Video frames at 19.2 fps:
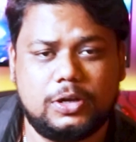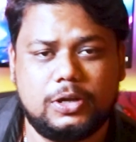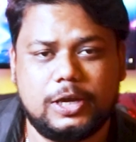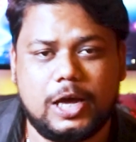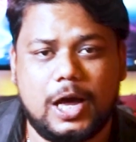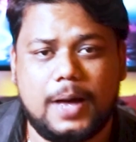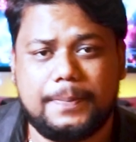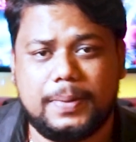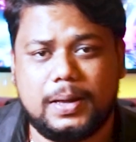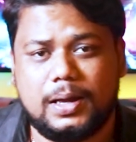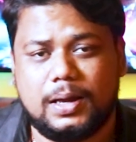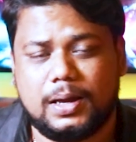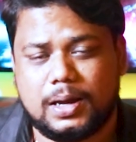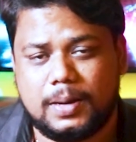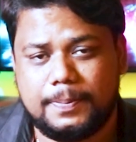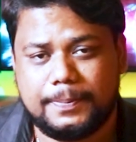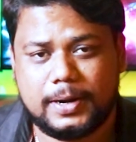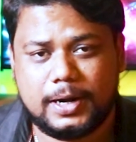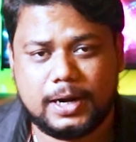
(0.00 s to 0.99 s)
चलो यहाँ पे
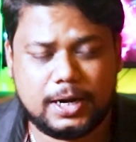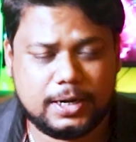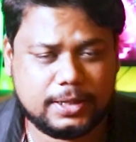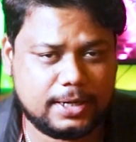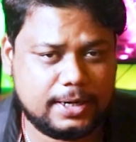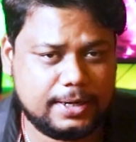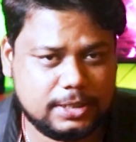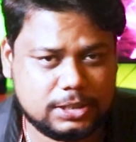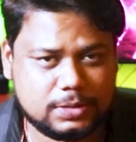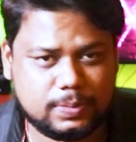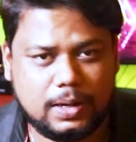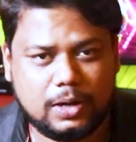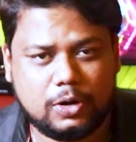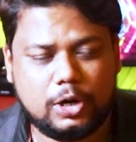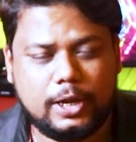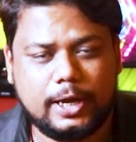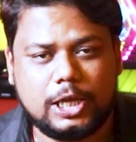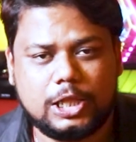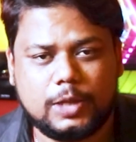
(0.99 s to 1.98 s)
कंपेयर करते हैं डिस्प्ले
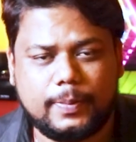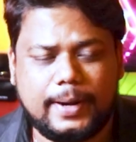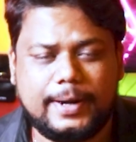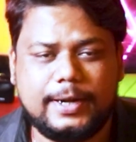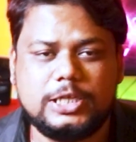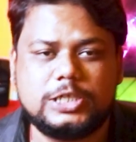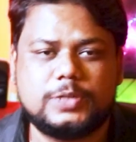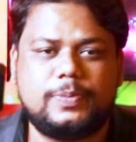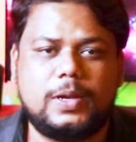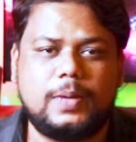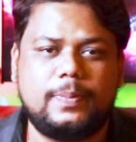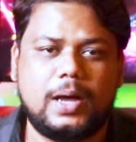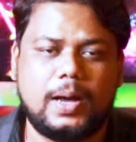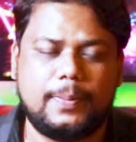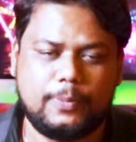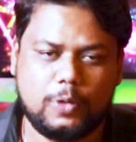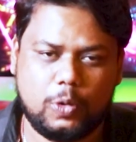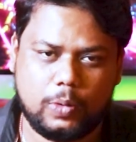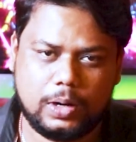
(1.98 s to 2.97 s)
को लेकर तो भाई डिस्प्ले में
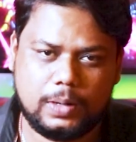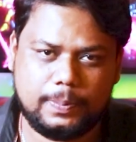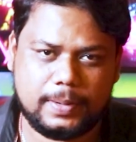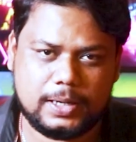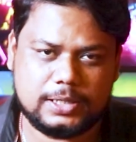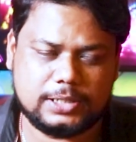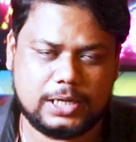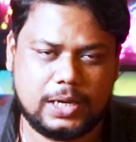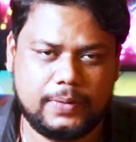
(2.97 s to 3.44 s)
आपको वन प्लस